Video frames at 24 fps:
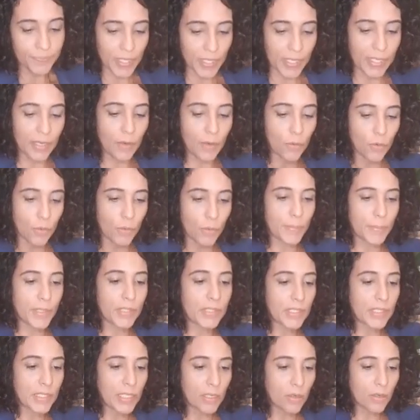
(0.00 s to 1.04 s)
em algum
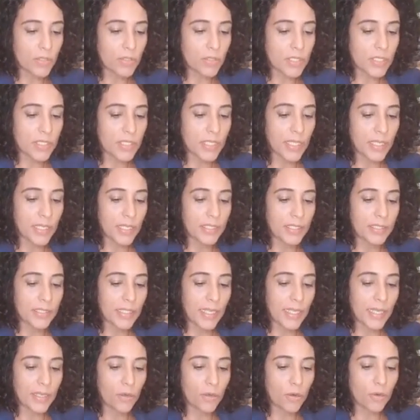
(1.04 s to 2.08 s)
momento ela consiga,
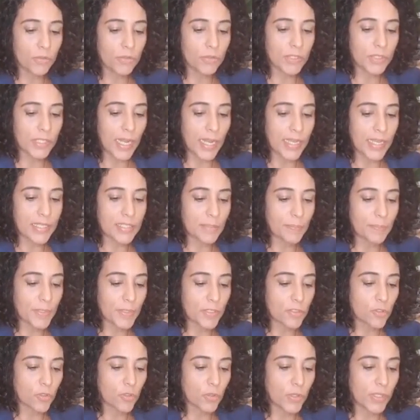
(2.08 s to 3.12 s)
né, encontrar essa
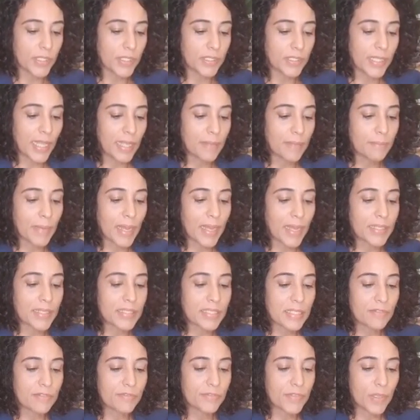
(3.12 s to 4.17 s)
pessoa que tem
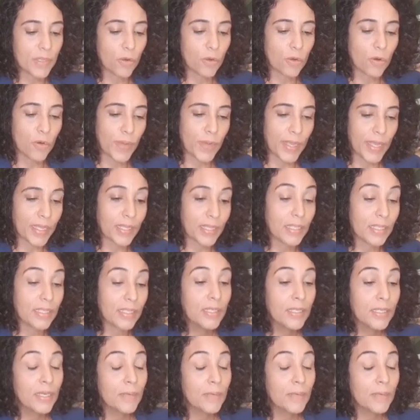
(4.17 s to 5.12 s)
mais a ver com ela